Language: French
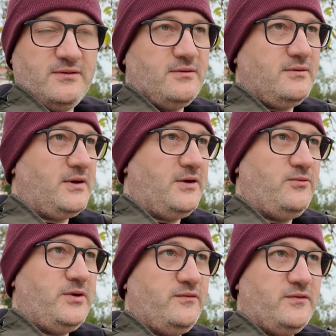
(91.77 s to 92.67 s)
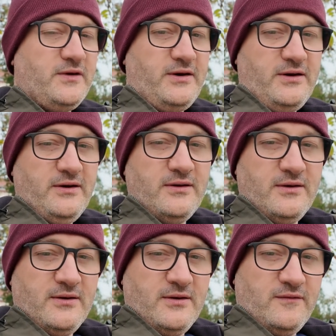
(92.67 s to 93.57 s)
la nuit, vous allez,
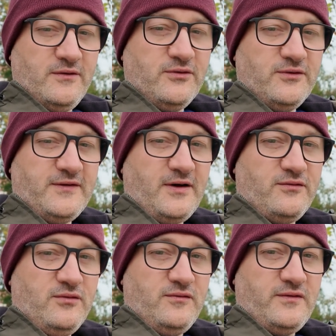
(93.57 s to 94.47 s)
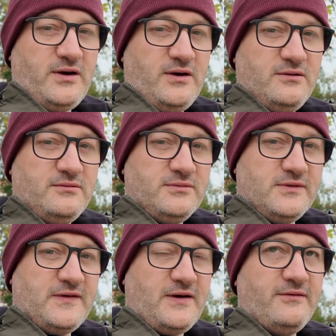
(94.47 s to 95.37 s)
votre cerveau va
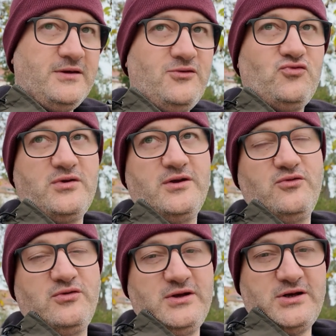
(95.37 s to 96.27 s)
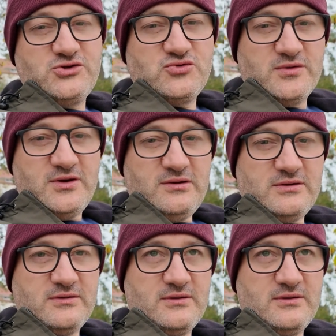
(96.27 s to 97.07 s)
travailler toutes les données de la journée,